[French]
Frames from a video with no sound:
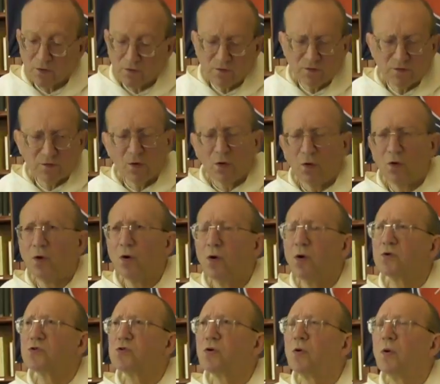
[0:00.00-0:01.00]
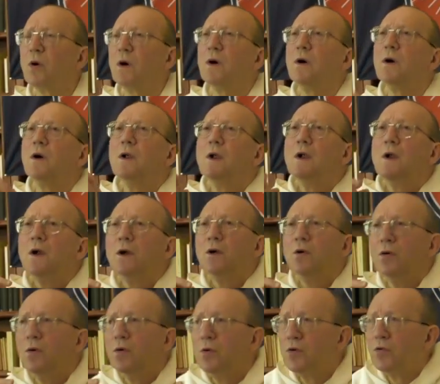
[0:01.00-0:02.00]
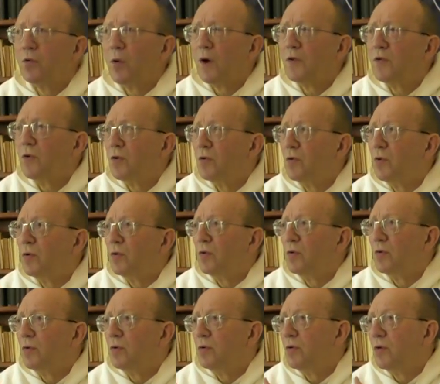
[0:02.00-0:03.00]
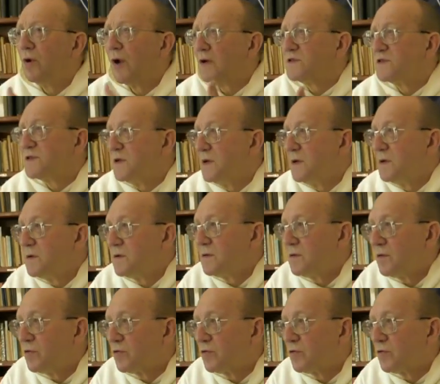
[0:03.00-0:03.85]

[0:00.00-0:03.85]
existent encore, je crois, le, droit de, de, de, gracier.